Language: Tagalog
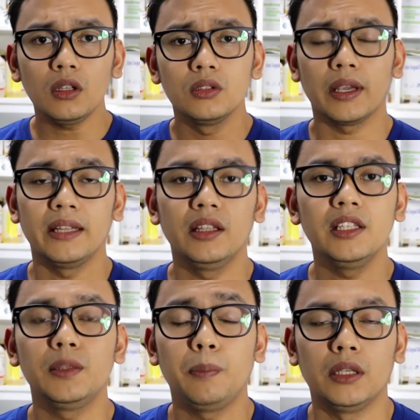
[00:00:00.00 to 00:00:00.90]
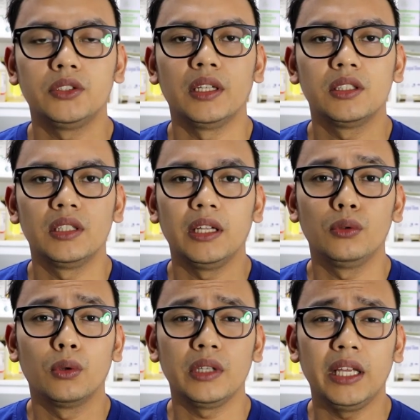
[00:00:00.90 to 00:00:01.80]
So, again, these patients, they
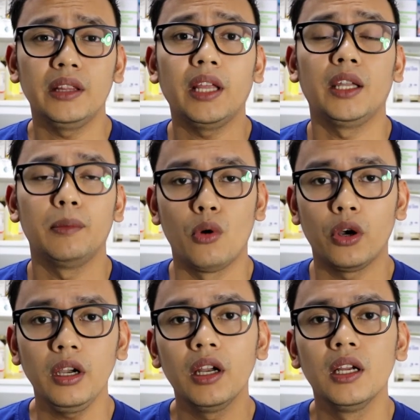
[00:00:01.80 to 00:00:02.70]
don't eat anymore.